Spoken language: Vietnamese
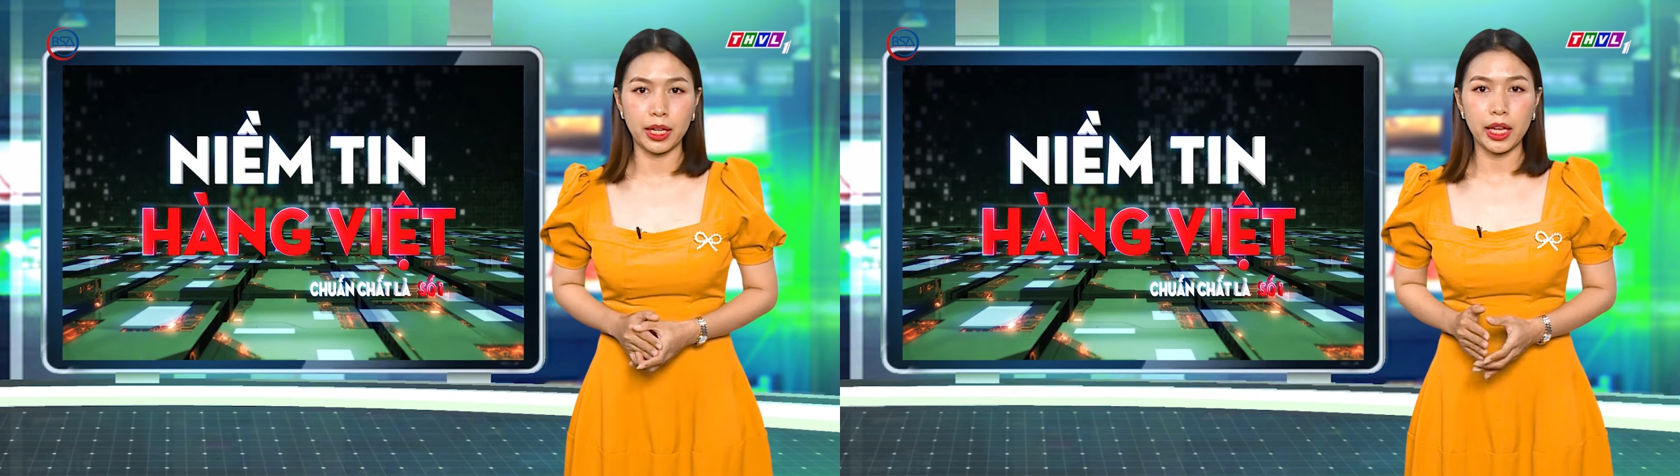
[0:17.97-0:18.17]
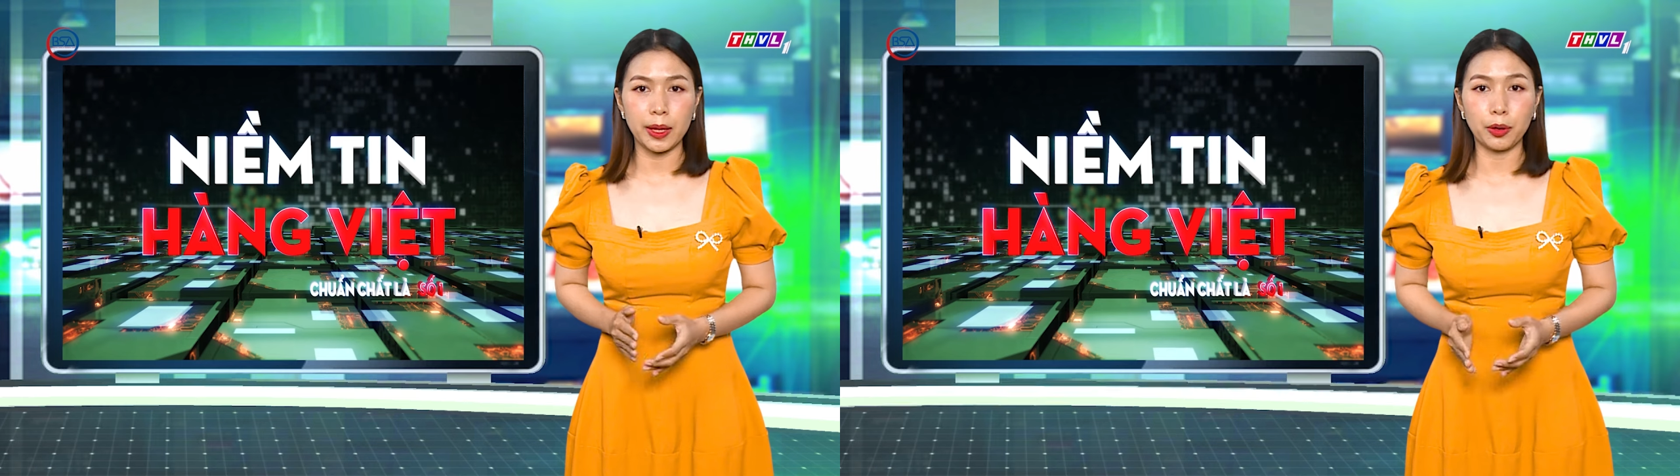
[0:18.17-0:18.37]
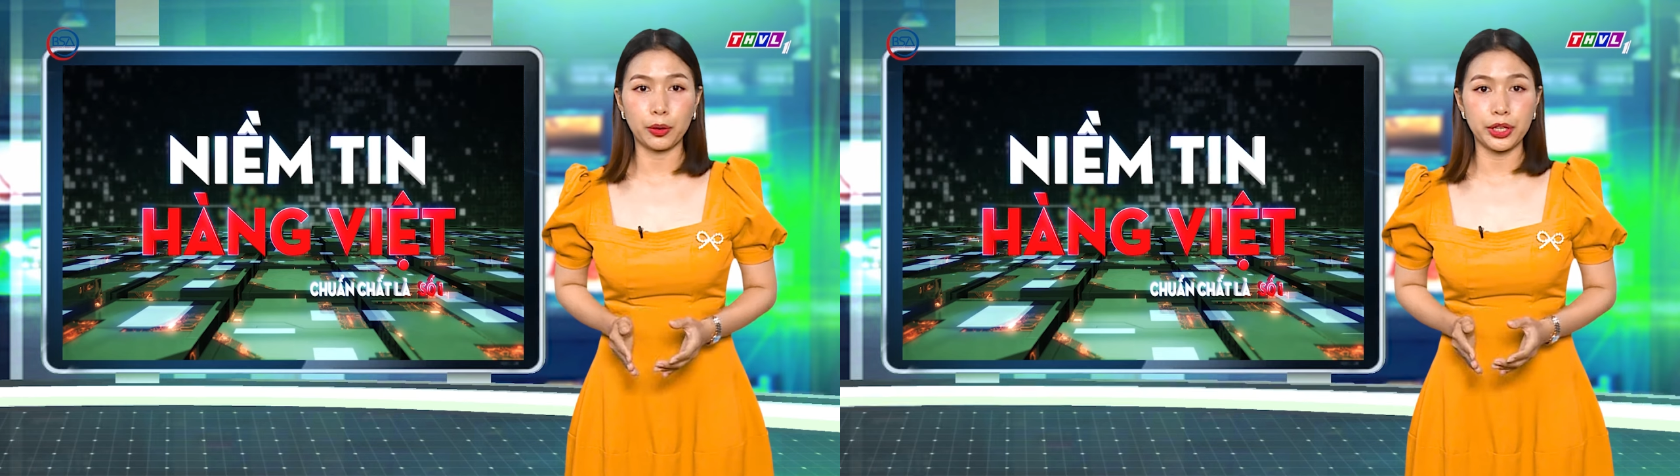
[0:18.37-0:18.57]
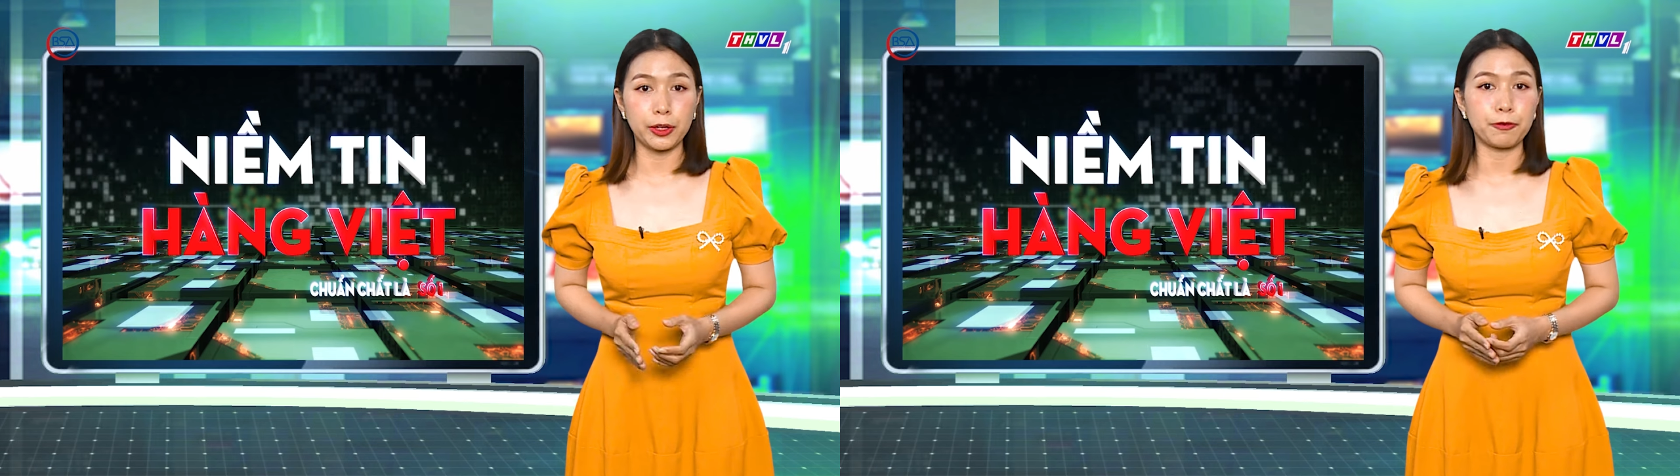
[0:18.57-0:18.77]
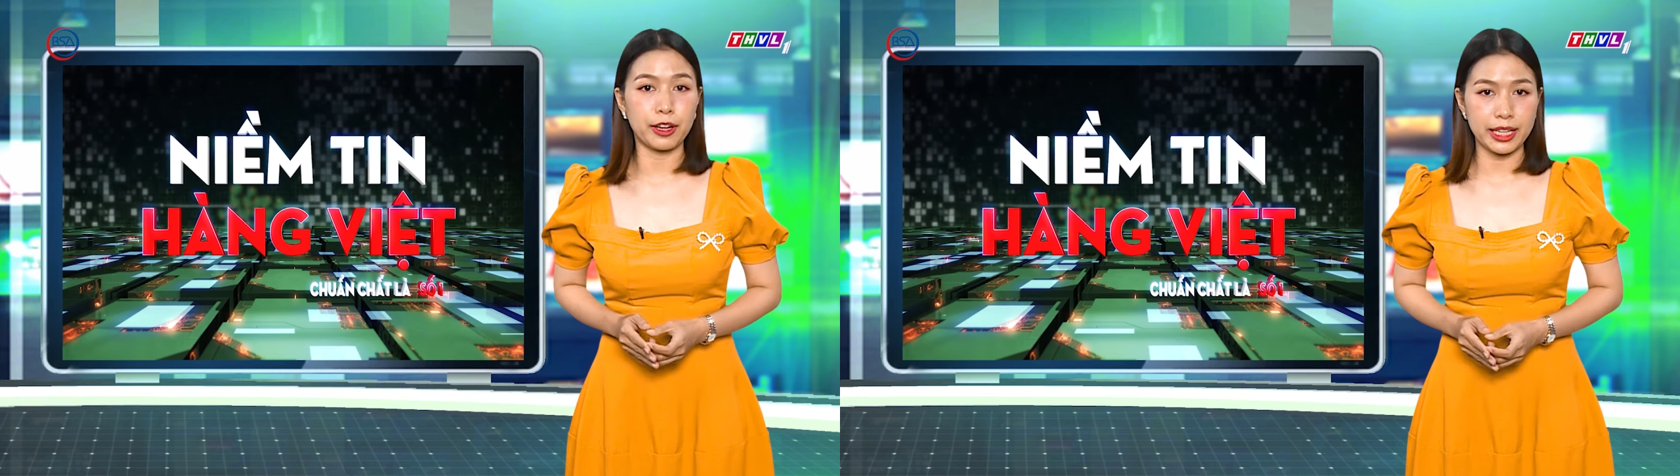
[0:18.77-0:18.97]
Hiệp hội điều
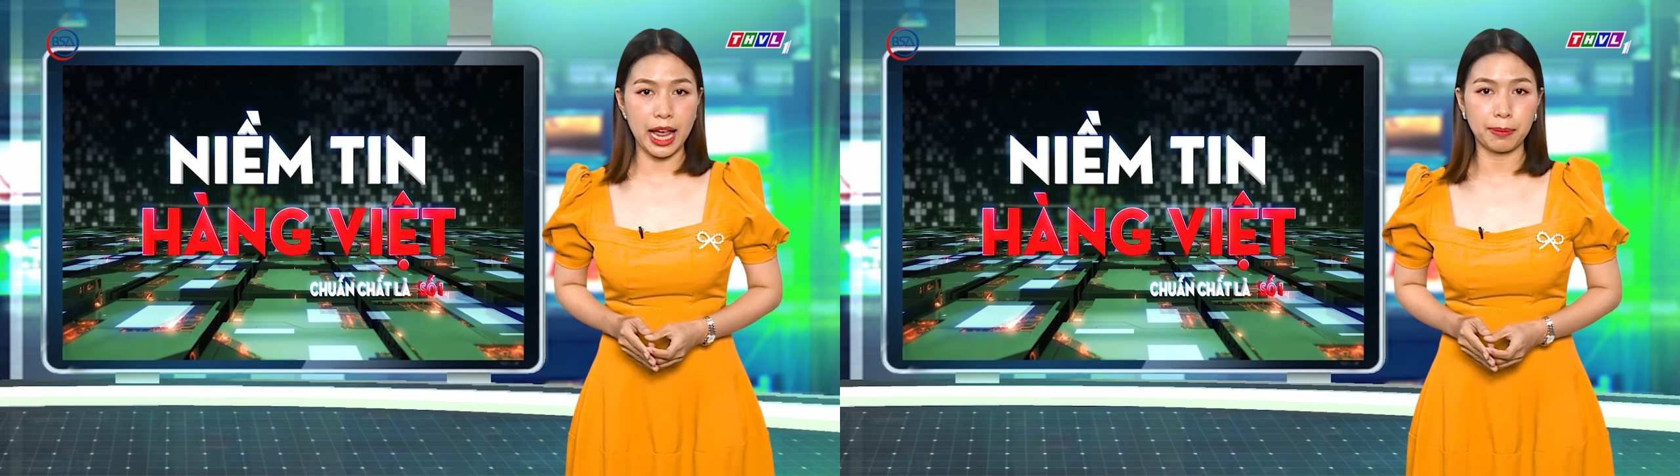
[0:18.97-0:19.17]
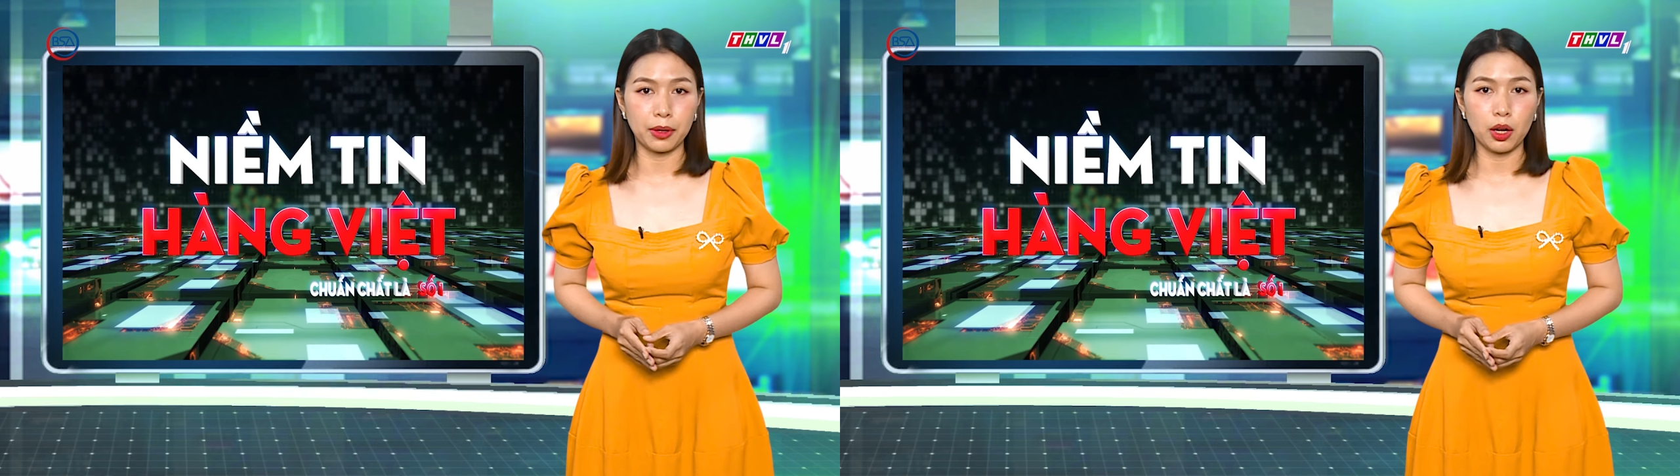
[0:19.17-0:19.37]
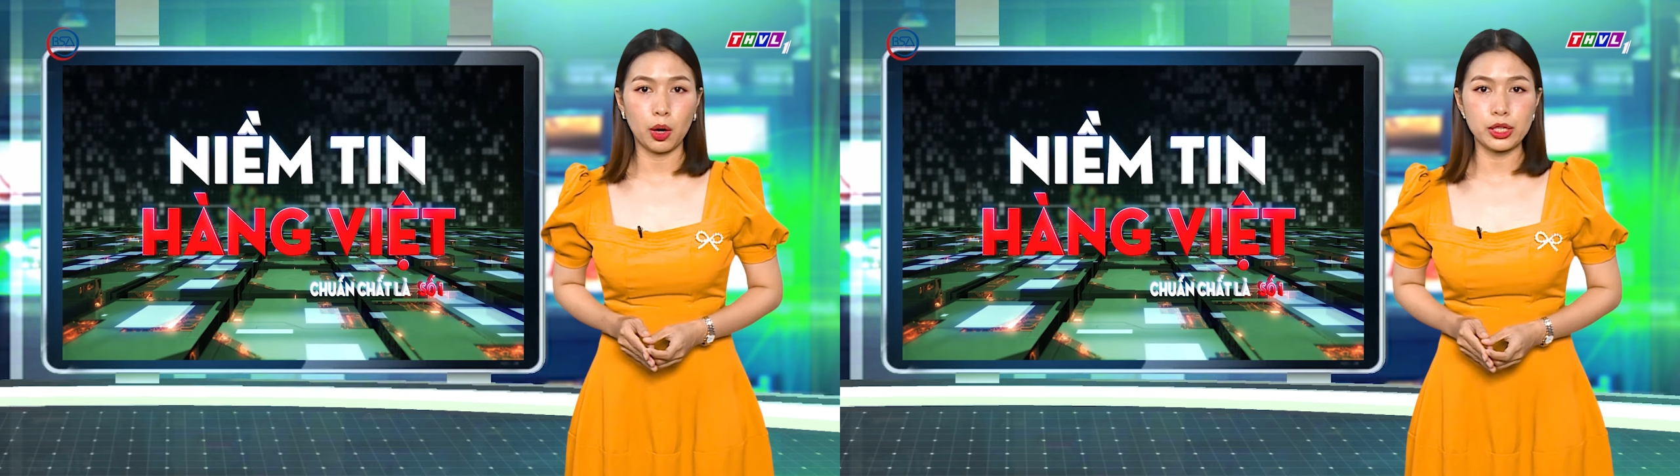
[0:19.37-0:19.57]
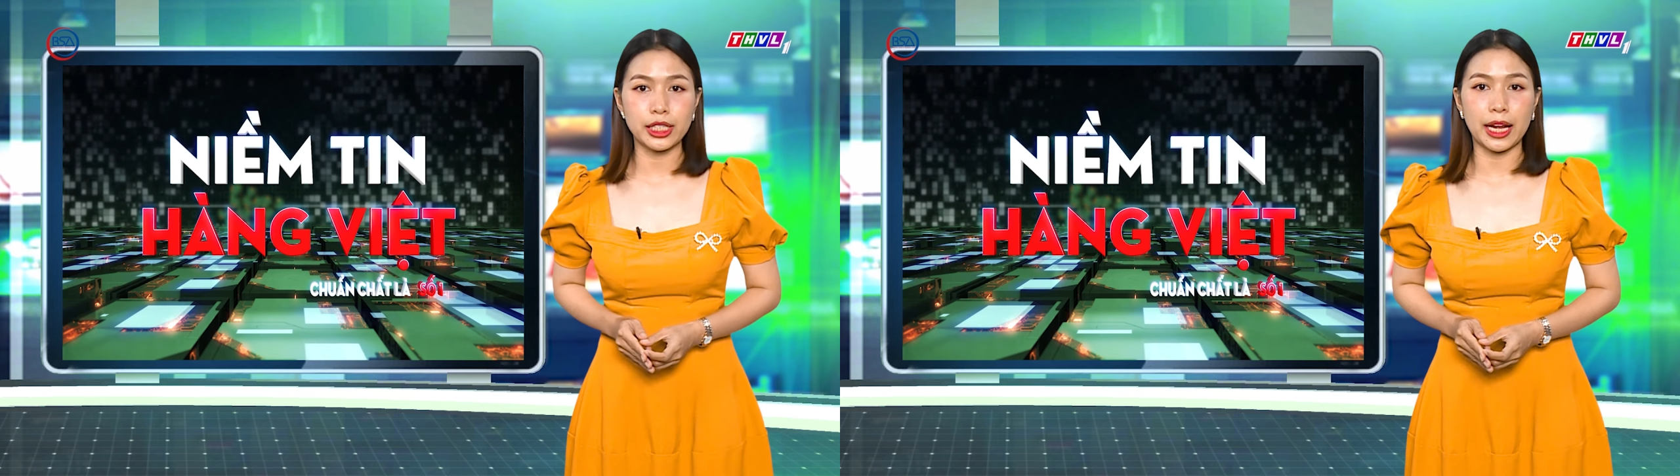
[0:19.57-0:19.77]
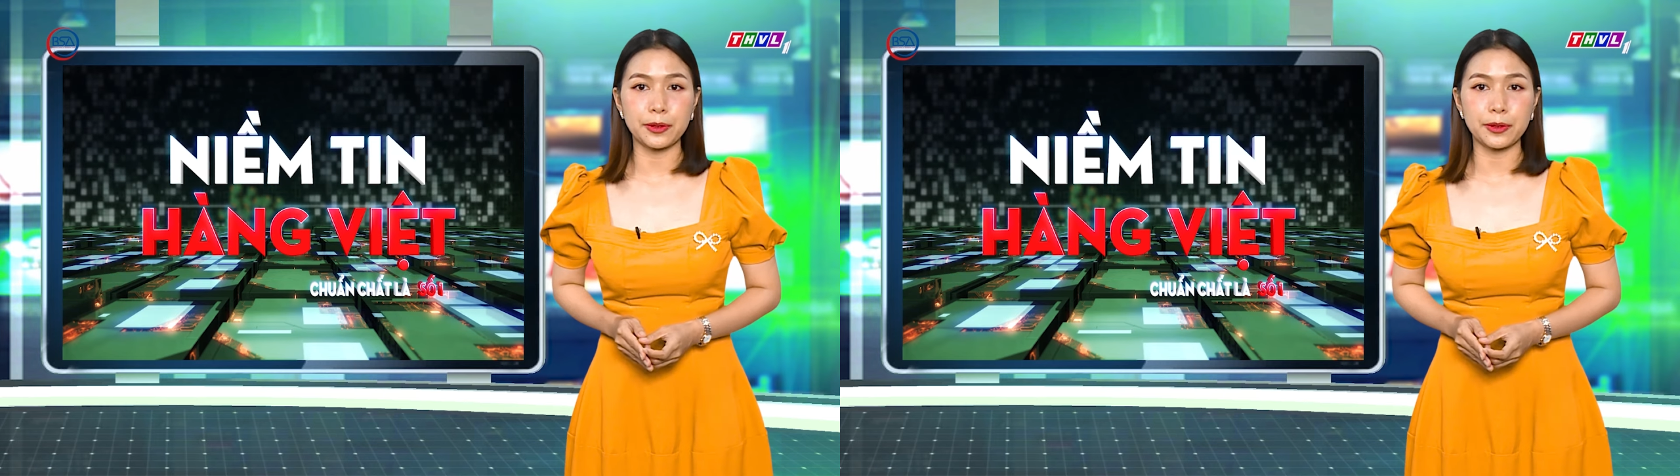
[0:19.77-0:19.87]
Việt Nam, Hội sản